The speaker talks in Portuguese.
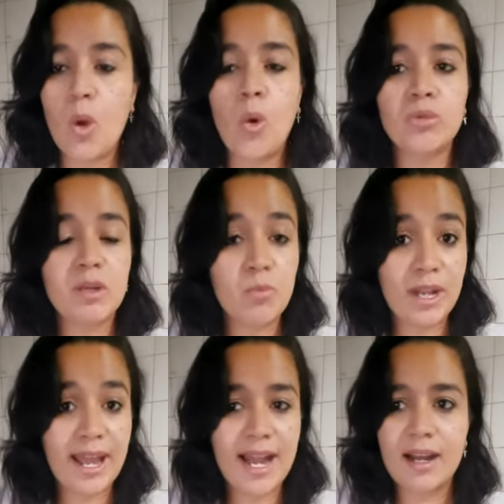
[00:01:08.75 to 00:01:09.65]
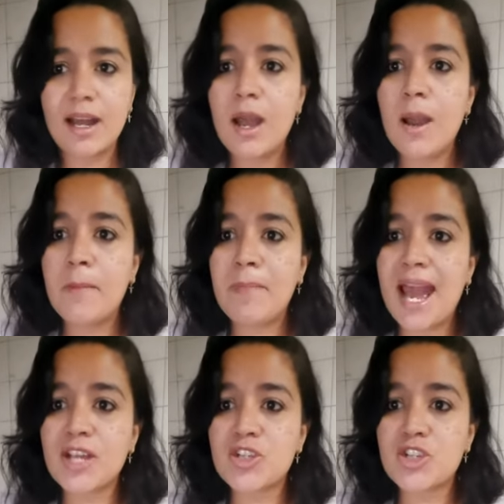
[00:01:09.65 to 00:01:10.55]
Outra mulher,
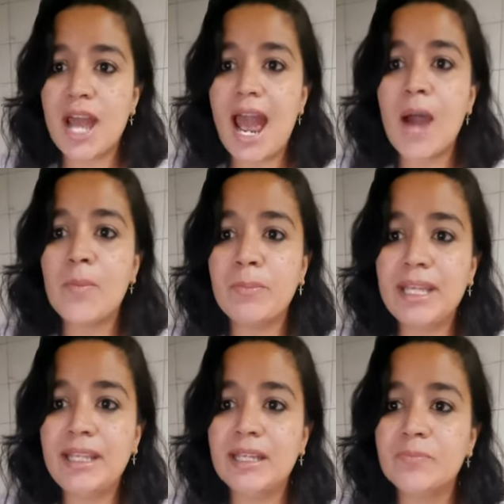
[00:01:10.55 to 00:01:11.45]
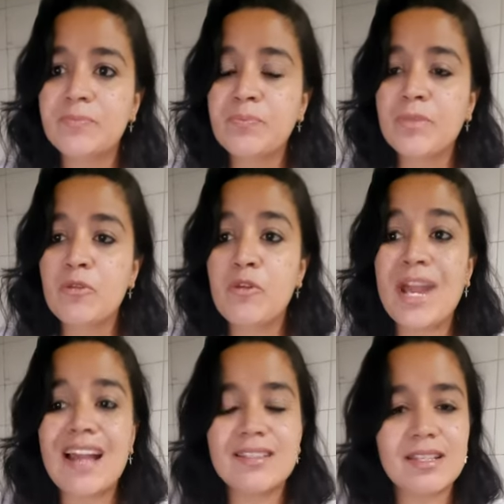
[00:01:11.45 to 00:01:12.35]
Marsha Amini,
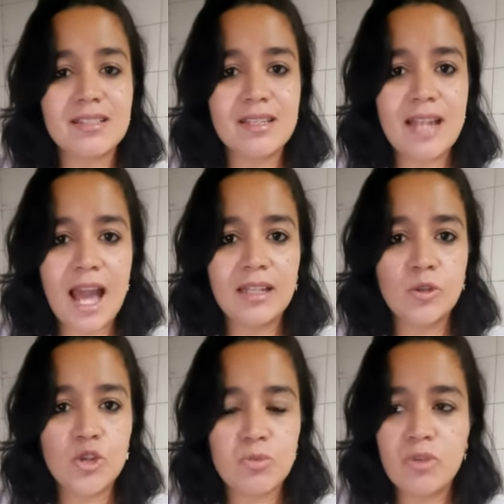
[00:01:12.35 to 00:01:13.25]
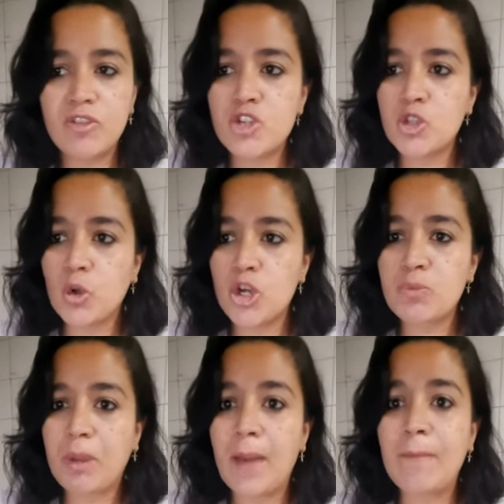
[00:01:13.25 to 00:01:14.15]
foi assassinada em
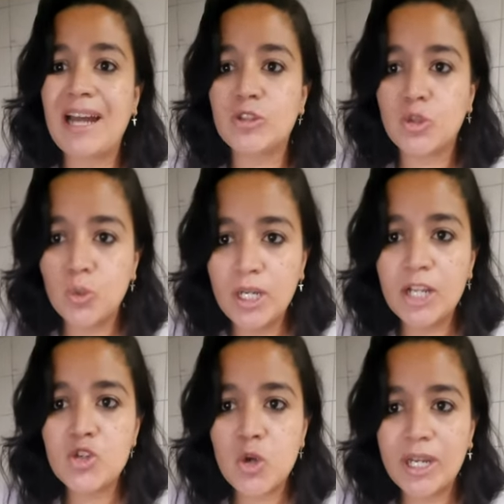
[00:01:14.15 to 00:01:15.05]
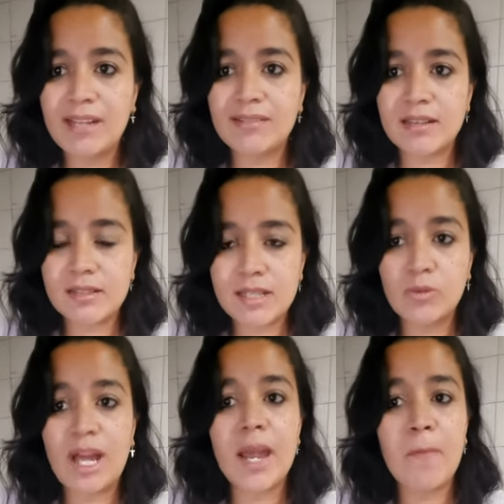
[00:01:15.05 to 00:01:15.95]
2022 pela Patrulha de
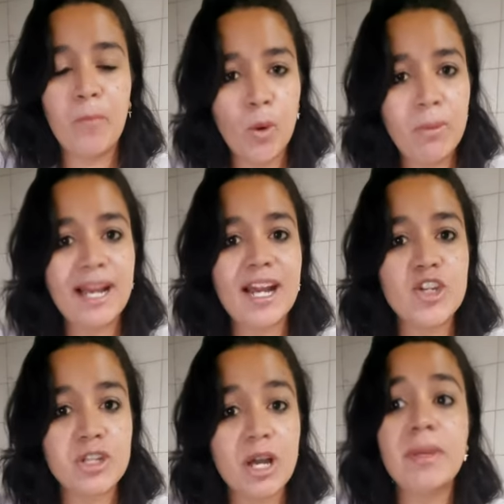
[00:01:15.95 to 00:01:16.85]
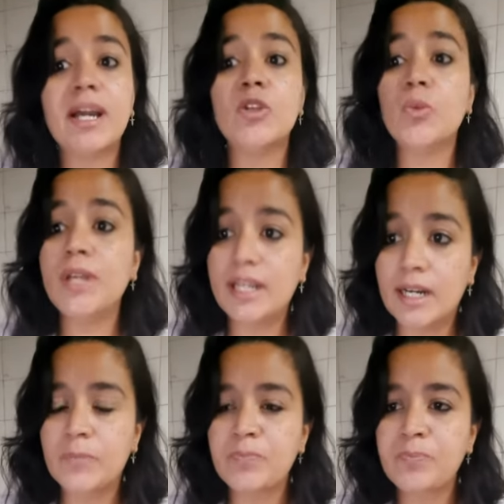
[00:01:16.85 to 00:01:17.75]
Orientação da República Islâmica do
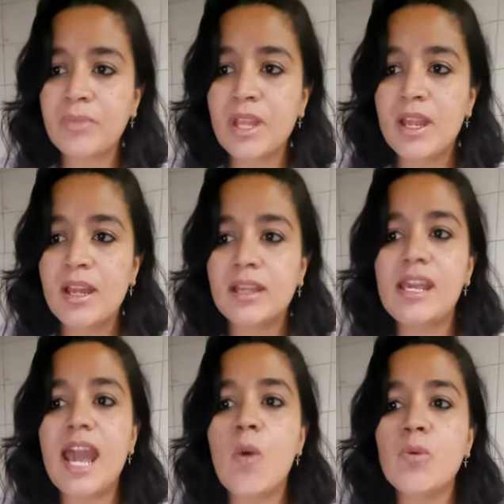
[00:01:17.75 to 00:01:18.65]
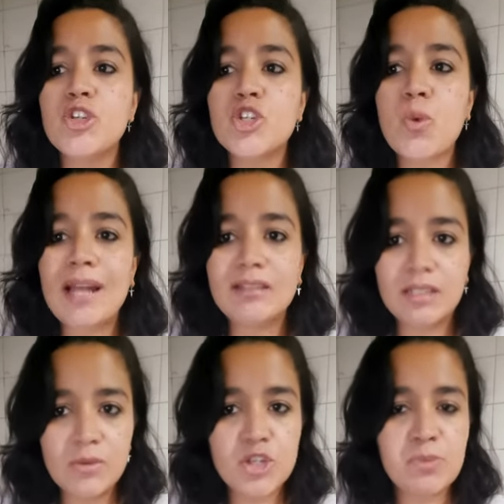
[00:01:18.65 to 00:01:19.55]
Irã, que é um
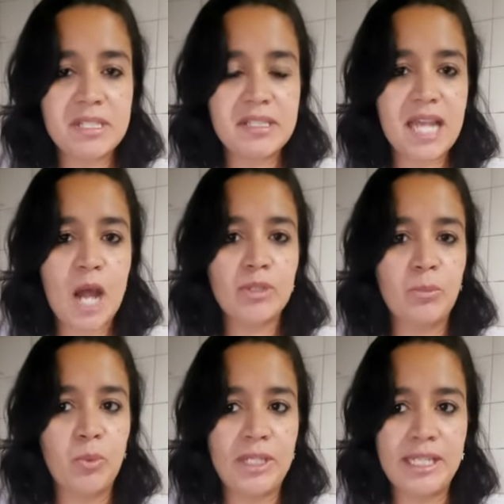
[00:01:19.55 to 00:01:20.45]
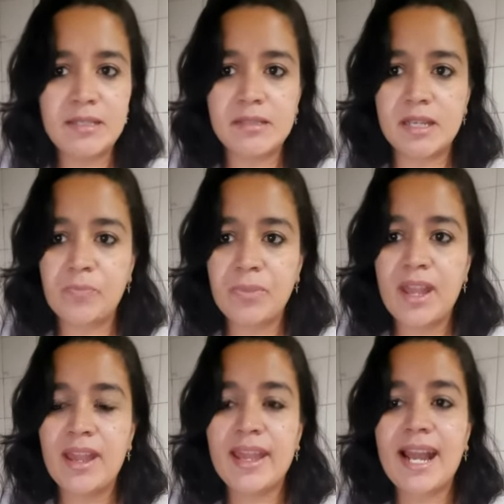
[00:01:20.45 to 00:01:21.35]
esquadrão especial da polícia
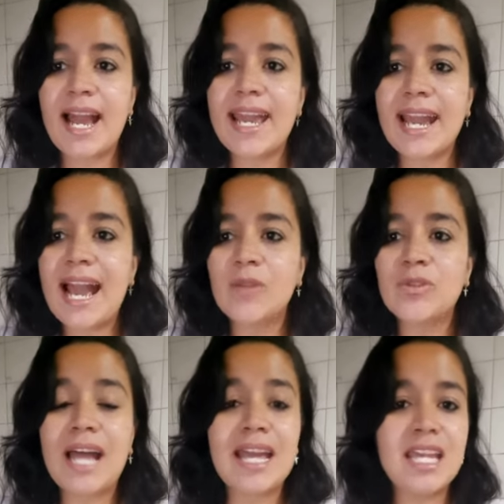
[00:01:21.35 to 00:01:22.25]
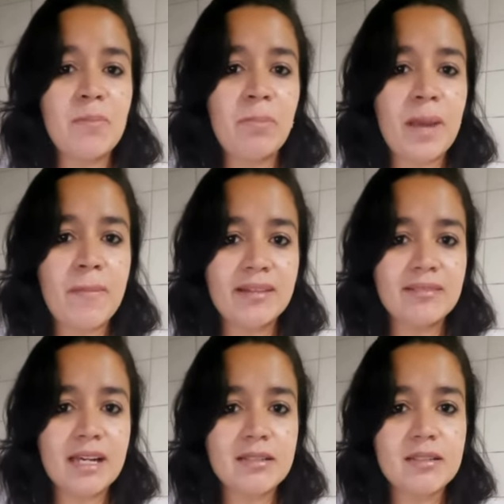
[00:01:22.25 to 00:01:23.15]
encarregado da
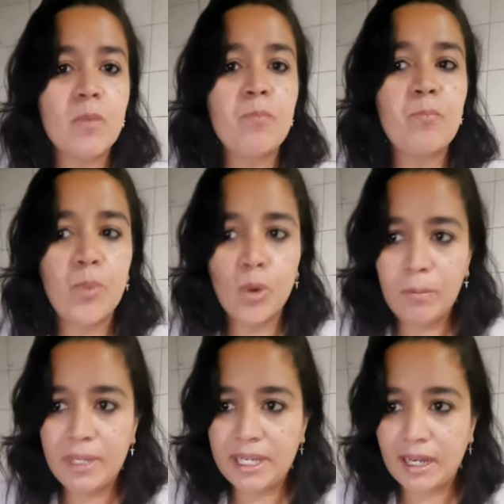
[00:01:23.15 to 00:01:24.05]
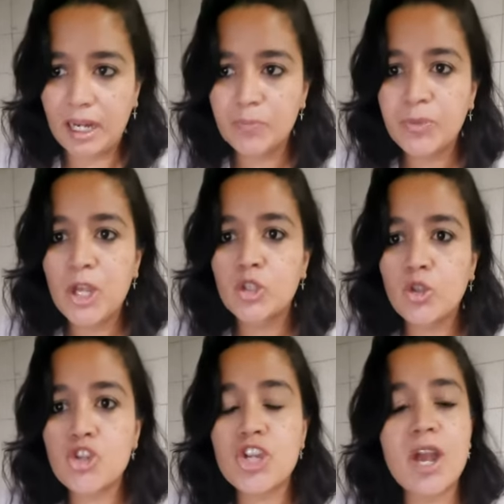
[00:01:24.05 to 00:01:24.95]
implementação pública
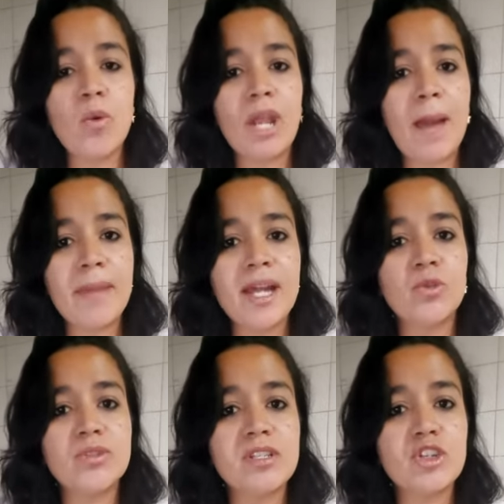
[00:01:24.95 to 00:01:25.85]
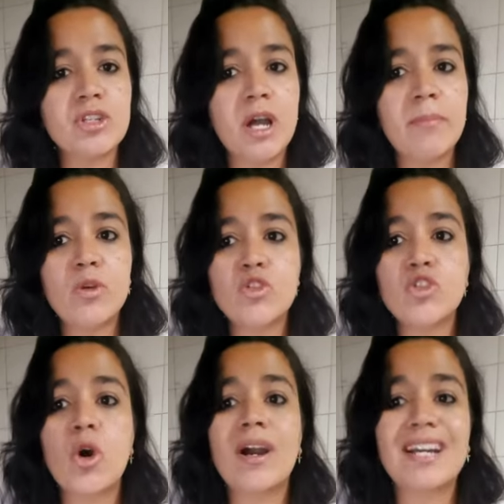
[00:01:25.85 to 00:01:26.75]
dos regulamentos islâmicos
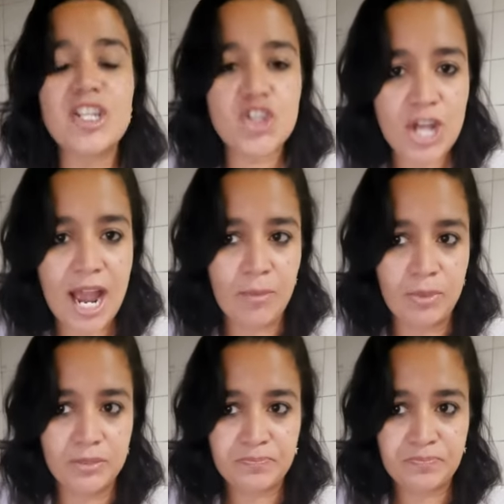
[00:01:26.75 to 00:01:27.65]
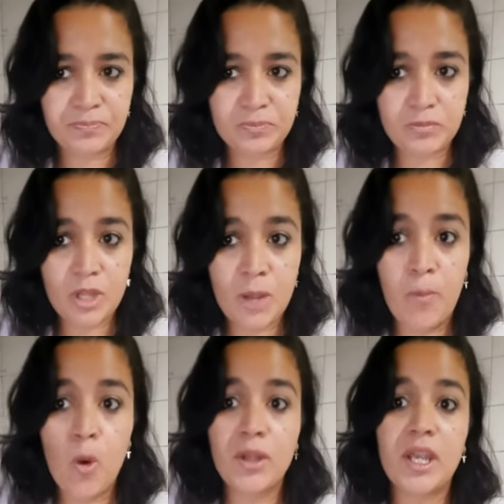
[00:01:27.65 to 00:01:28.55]
do hijab
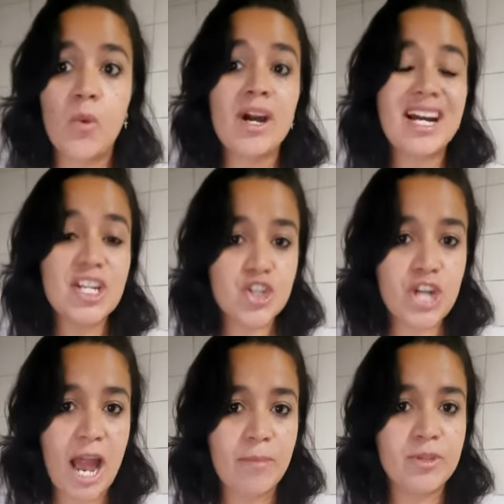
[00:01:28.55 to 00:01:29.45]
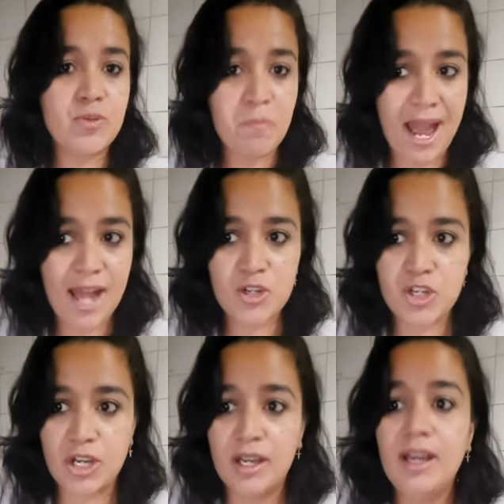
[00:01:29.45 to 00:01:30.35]
porque o hijab de
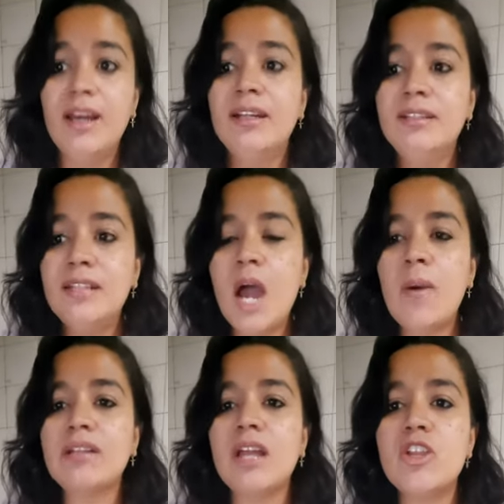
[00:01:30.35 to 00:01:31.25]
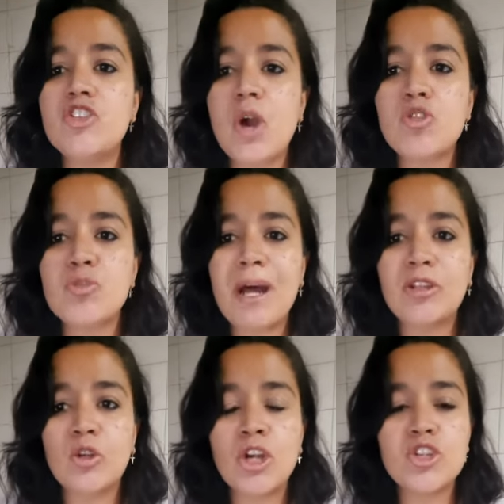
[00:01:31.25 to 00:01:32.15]
marcha não atendia aos
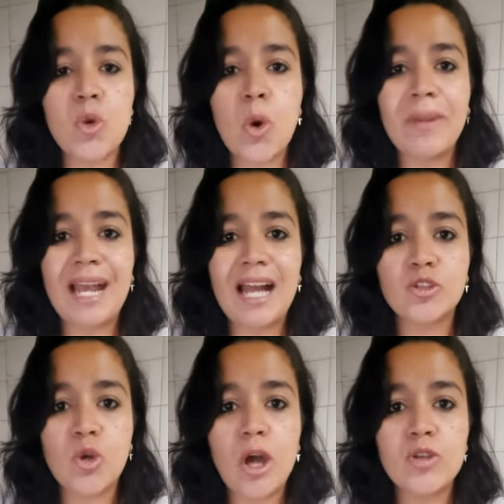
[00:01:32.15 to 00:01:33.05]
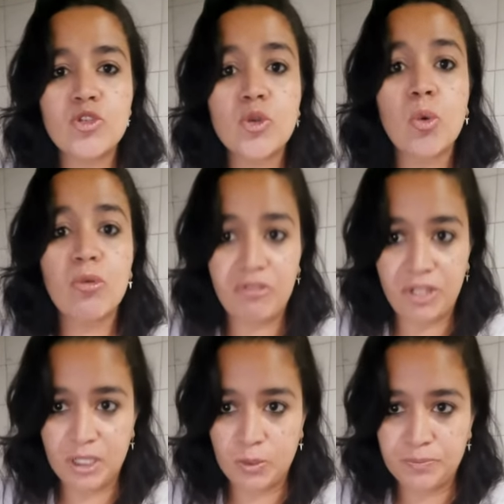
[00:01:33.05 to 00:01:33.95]
padrões obrigatórios do
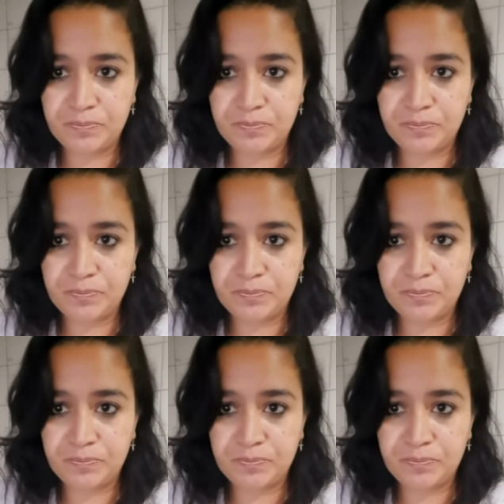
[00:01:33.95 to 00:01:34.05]
governo.